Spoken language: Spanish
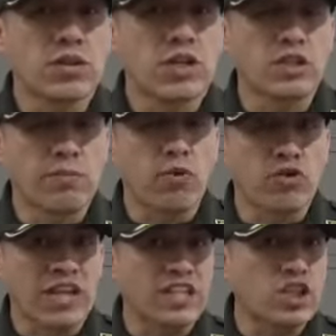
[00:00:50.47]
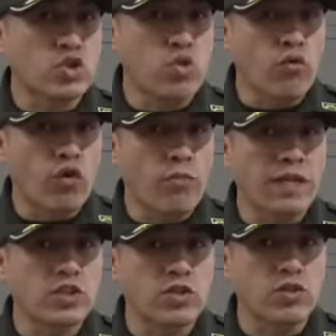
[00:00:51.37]
Es importante su
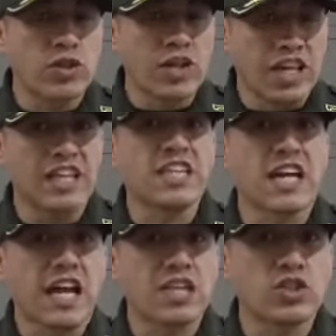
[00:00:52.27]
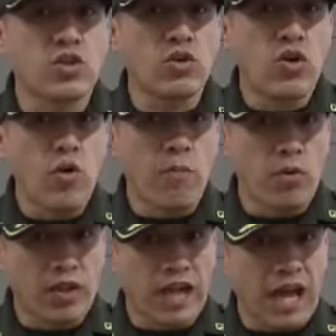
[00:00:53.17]
información y les agradezco
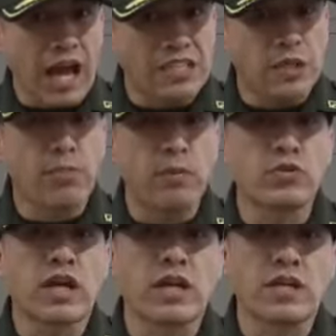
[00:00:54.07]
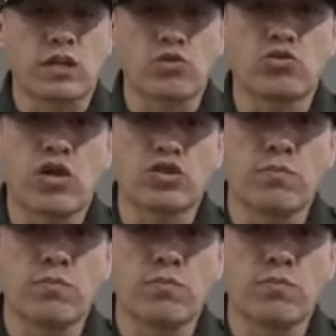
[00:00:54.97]
porque así podemos dar resultados